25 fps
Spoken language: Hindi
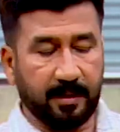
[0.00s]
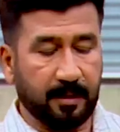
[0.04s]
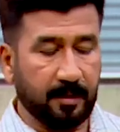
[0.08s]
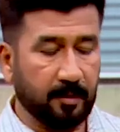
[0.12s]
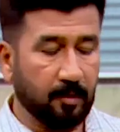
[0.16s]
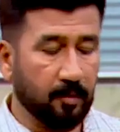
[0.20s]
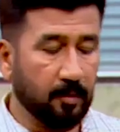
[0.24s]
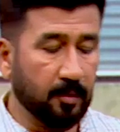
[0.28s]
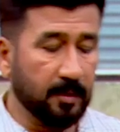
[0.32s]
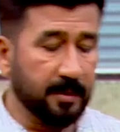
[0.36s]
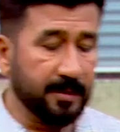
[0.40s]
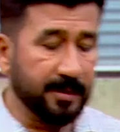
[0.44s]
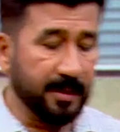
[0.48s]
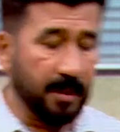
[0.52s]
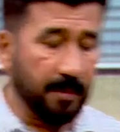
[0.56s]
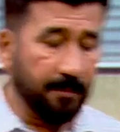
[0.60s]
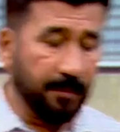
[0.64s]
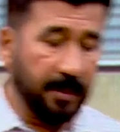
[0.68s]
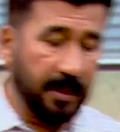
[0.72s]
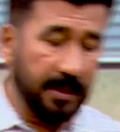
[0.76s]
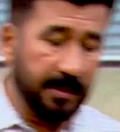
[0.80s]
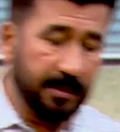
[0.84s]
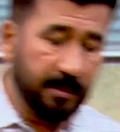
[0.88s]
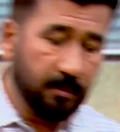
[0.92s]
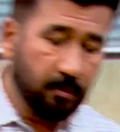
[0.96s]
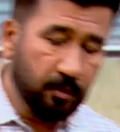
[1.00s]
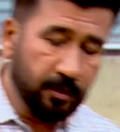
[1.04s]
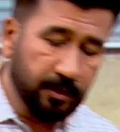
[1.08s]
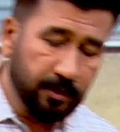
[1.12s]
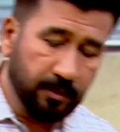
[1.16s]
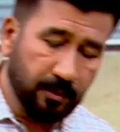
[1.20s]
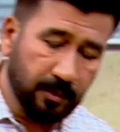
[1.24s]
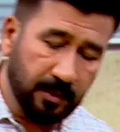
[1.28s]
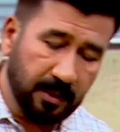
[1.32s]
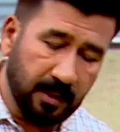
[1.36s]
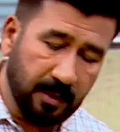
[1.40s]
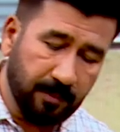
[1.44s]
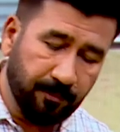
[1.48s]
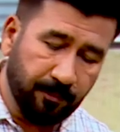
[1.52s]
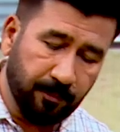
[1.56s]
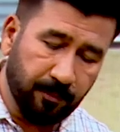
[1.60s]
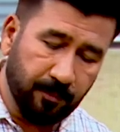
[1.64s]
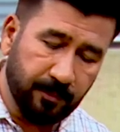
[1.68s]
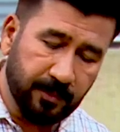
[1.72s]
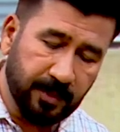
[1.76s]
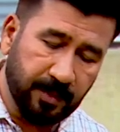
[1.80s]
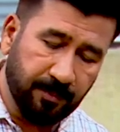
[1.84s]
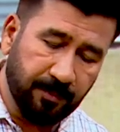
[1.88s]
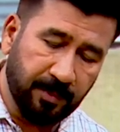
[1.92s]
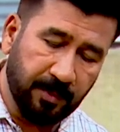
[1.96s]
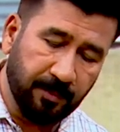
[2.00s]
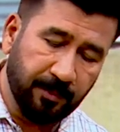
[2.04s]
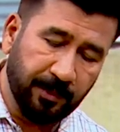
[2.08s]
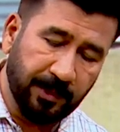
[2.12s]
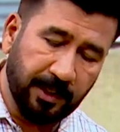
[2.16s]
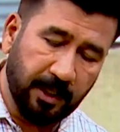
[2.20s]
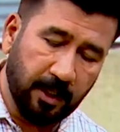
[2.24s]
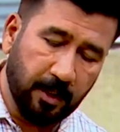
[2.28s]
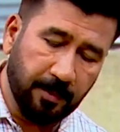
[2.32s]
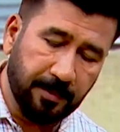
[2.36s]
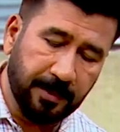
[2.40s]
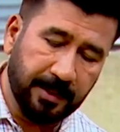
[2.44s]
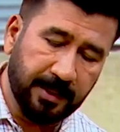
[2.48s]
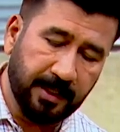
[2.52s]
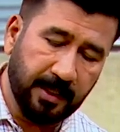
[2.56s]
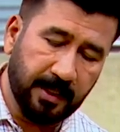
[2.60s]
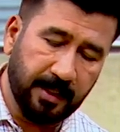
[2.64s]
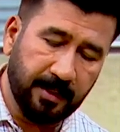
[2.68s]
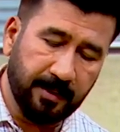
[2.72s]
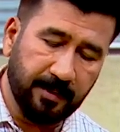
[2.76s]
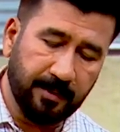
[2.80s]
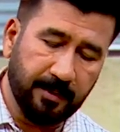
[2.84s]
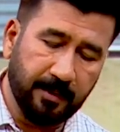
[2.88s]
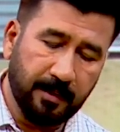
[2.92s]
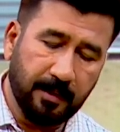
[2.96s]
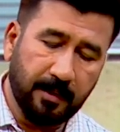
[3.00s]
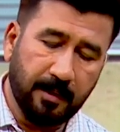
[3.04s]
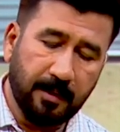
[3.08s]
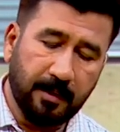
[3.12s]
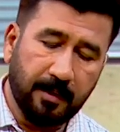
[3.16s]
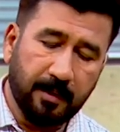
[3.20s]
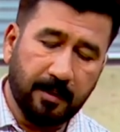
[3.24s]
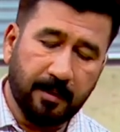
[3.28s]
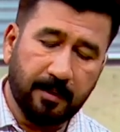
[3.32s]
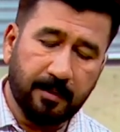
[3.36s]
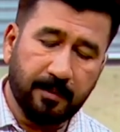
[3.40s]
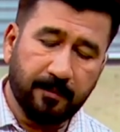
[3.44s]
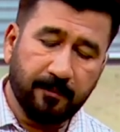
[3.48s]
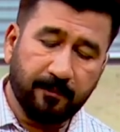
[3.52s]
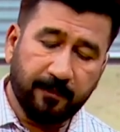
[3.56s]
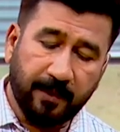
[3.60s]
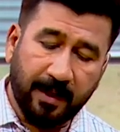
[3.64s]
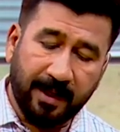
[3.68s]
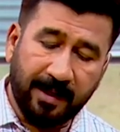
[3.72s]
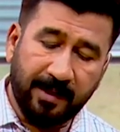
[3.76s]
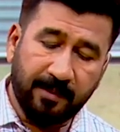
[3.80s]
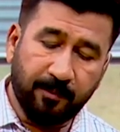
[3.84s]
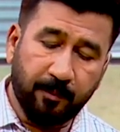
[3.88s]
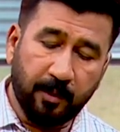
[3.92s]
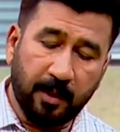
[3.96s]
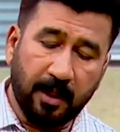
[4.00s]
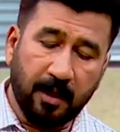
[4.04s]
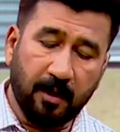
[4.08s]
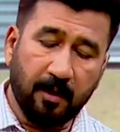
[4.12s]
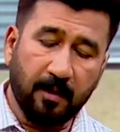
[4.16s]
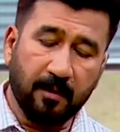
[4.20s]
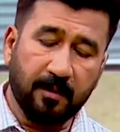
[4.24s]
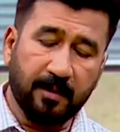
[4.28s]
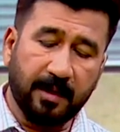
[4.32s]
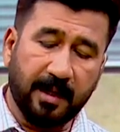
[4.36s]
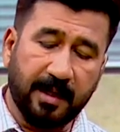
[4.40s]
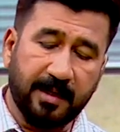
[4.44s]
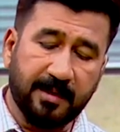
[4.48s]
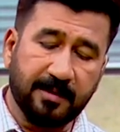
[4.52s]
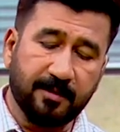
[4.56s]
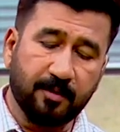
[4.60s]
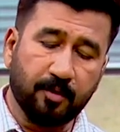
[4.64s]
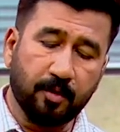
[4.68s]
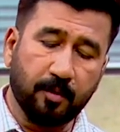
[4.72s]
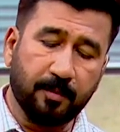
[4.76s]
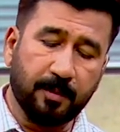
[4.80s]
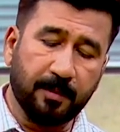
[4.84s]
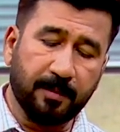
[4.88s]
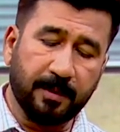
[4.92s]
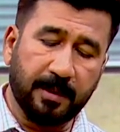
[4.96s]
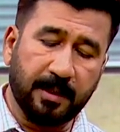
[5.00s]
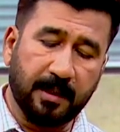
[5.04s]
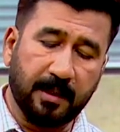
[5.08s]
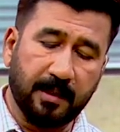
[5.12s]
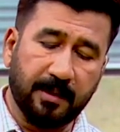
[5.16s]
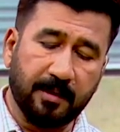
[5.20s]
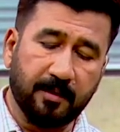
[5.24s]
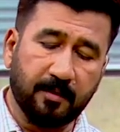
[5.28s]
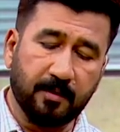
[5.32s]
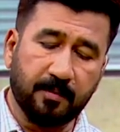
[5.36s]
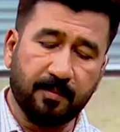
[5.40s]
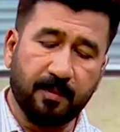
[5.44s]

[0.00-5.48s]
तो इसका पानी खुश्क होगा जब भी पुलाव बनाएं वाइट पुलाव राइस जो भी बना रहे हैं उसमें